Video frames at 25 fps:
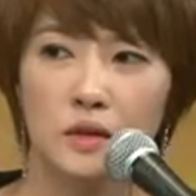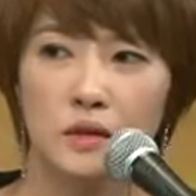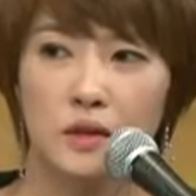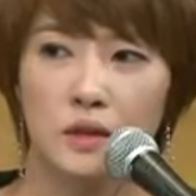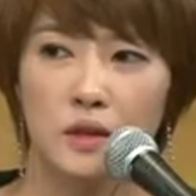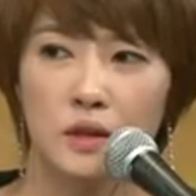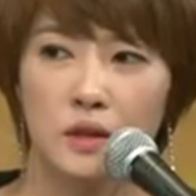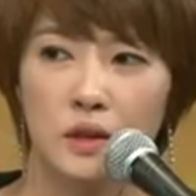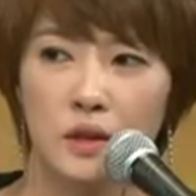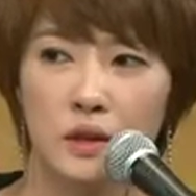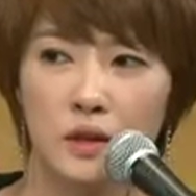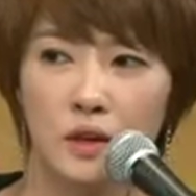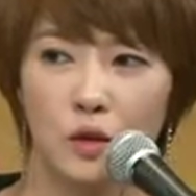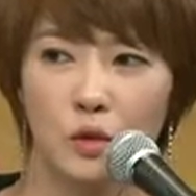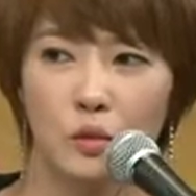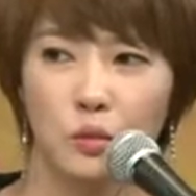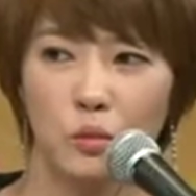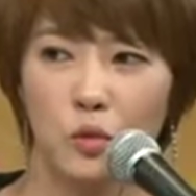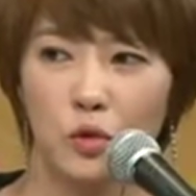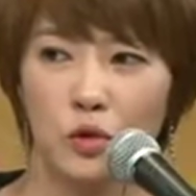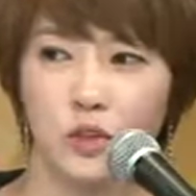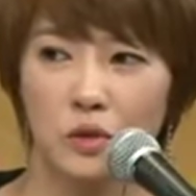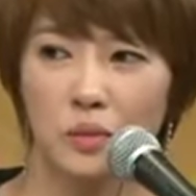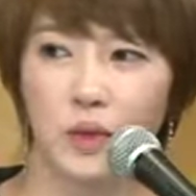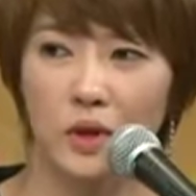제가
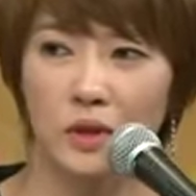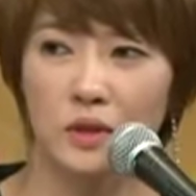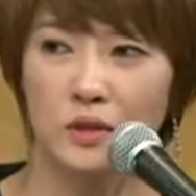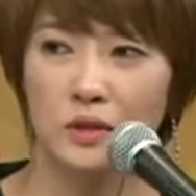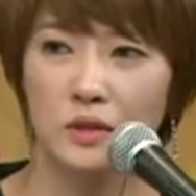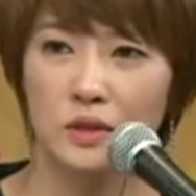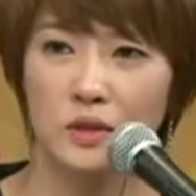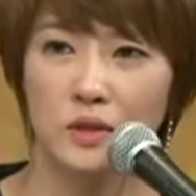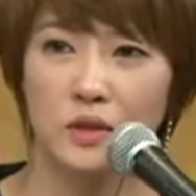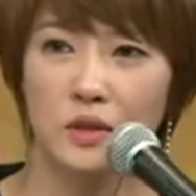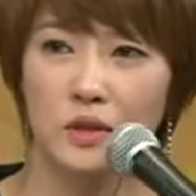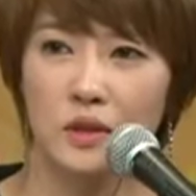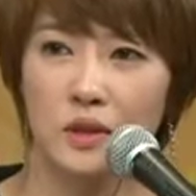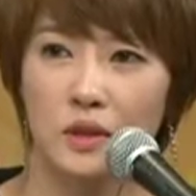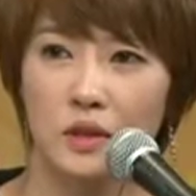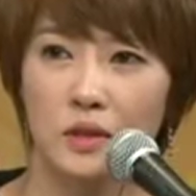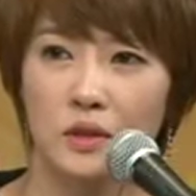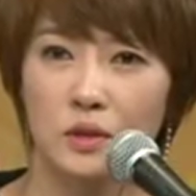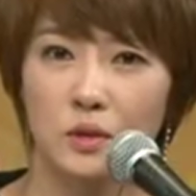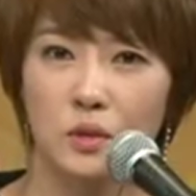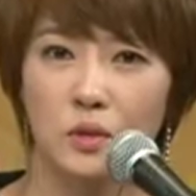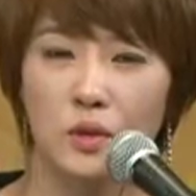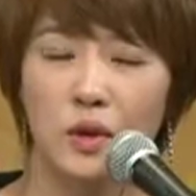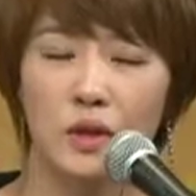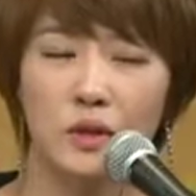홍보를 맡은
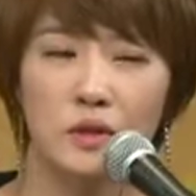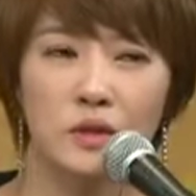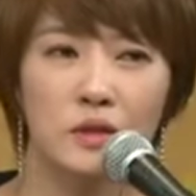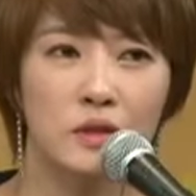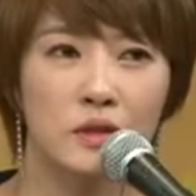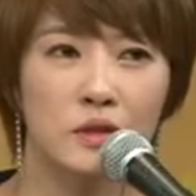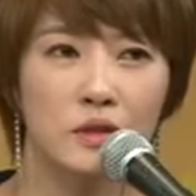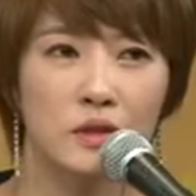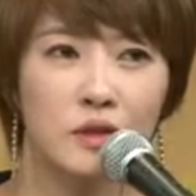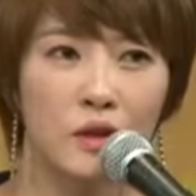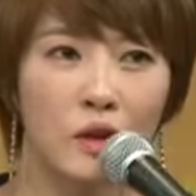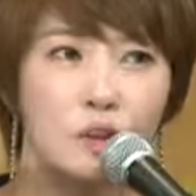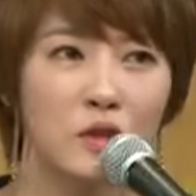기간 동안은